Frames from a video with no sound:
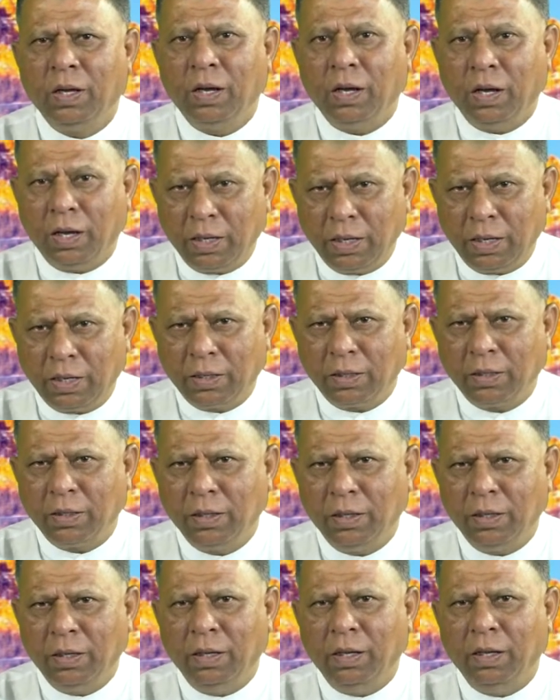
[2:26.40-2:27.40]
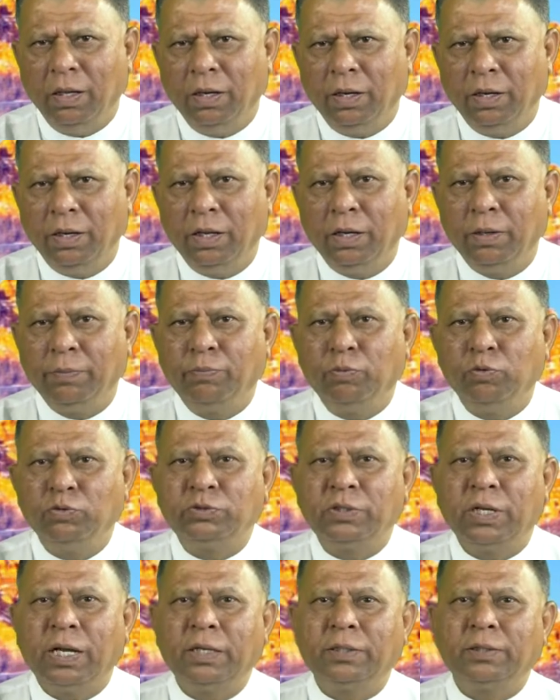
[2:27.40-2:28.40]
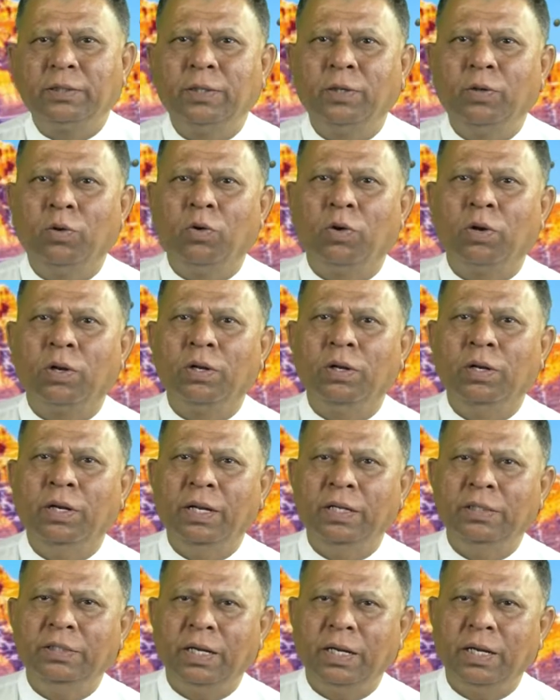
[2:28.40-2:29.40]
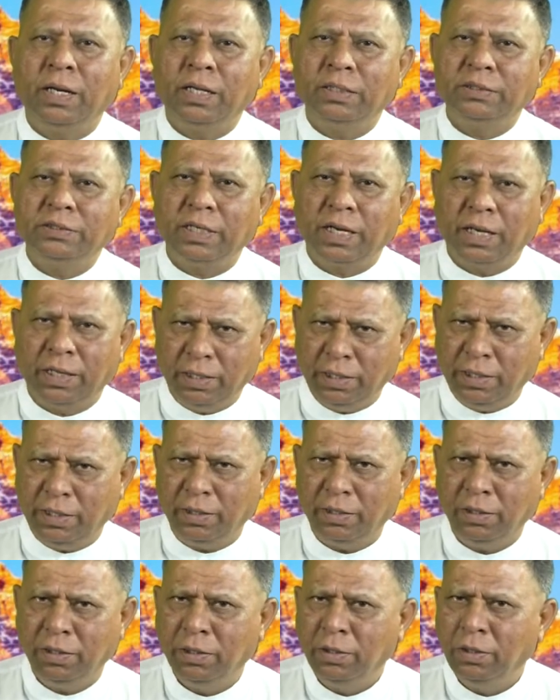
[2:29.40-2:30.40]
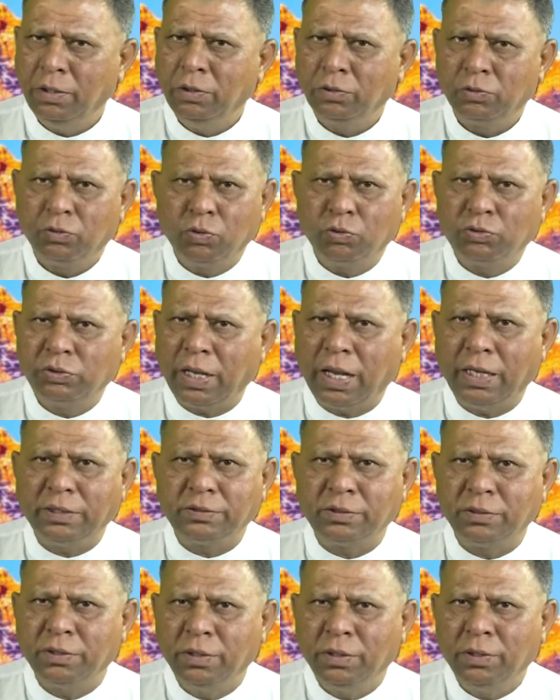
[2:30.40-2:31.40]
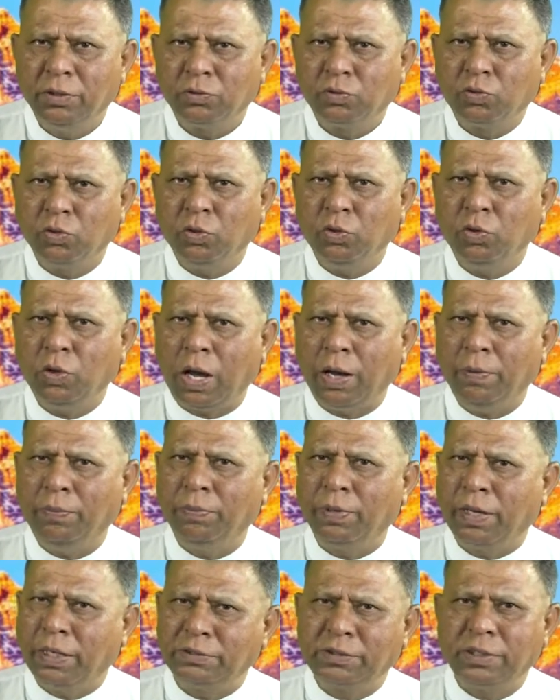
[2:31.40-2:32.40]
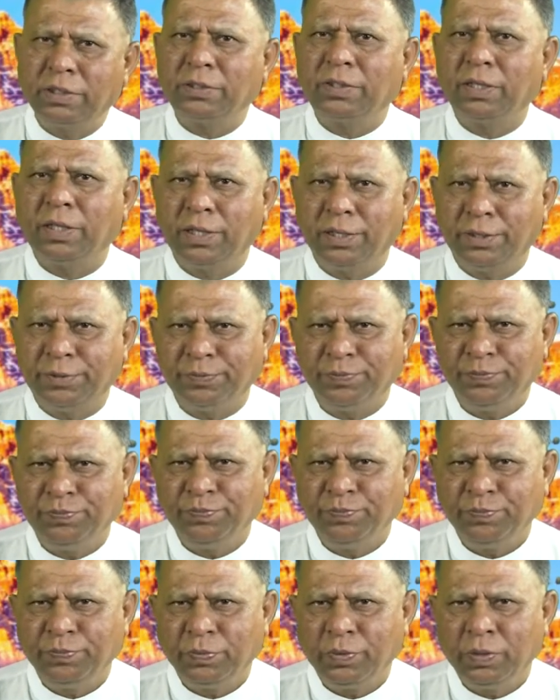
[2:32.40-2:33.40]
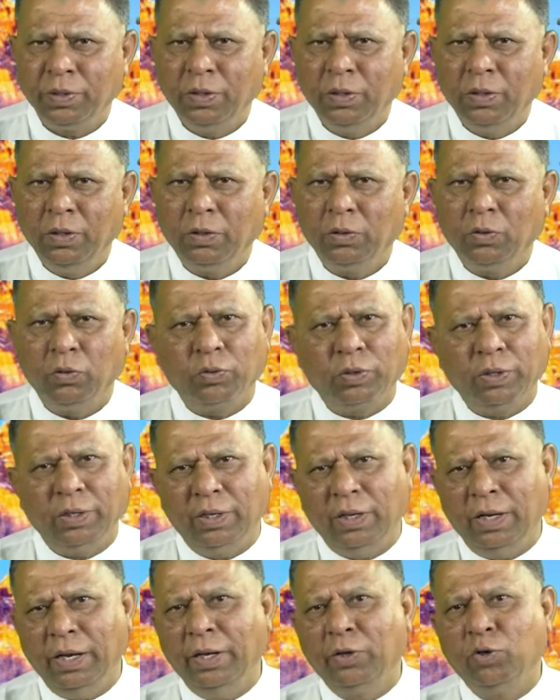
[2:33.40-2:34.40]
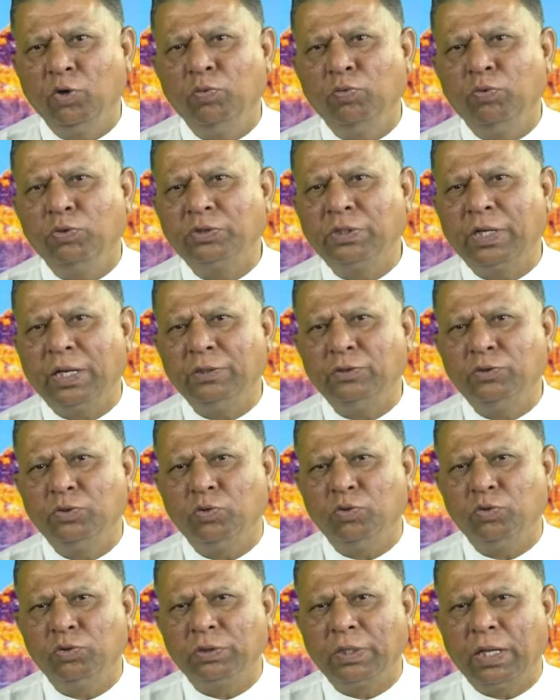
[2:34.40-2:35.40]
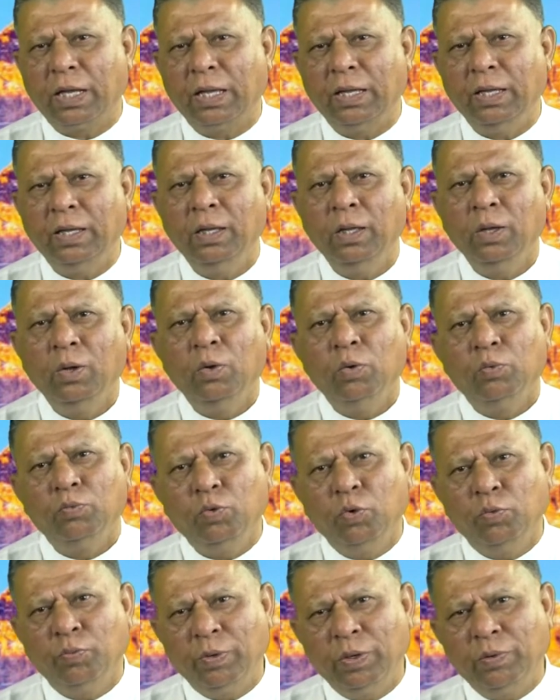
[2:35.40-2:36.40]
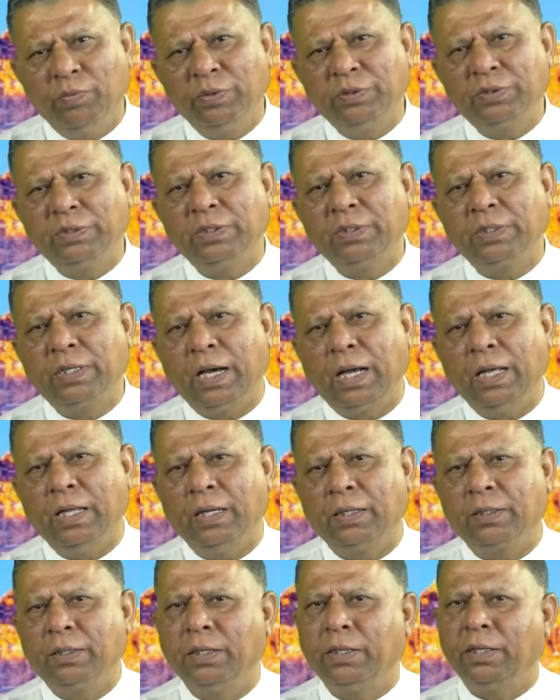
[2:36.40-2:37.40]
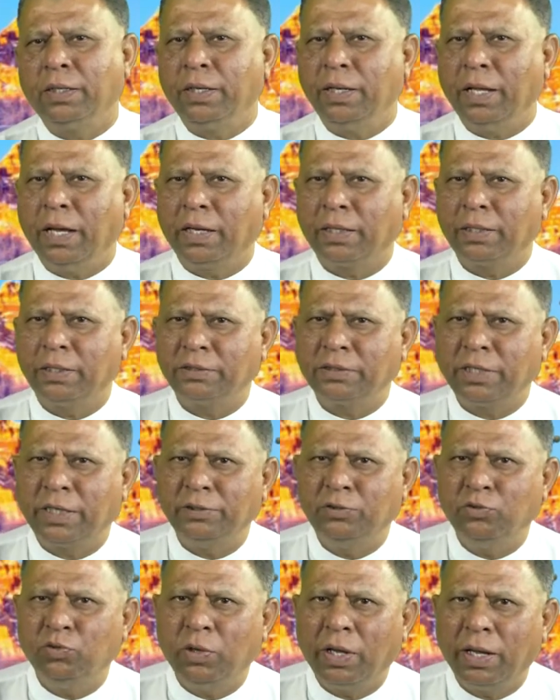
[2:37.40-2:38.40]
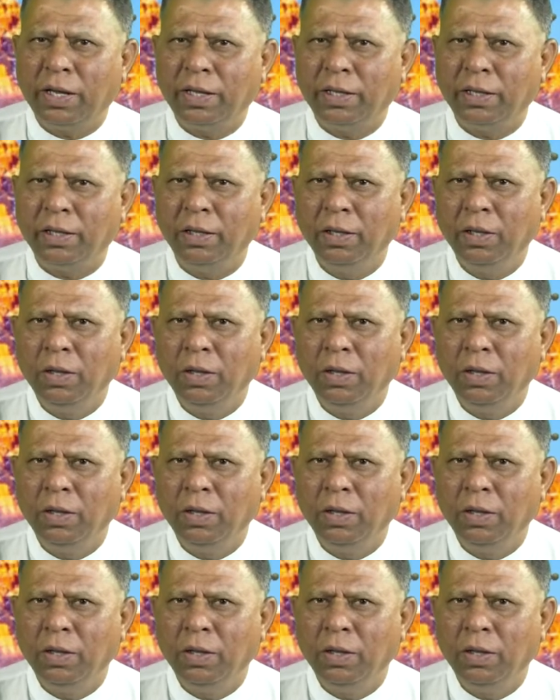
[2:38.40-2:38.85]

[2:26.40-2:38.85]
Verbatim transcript: अगर रियल पुरुषार्थ की ओर ले जाना चाहे तो चाह तो आप कर सकते हैं क्योंकि रिलेटिव पुरुषार्थ जो होता है वो मन वचन काया की क्रिया के साथ जुड़ा है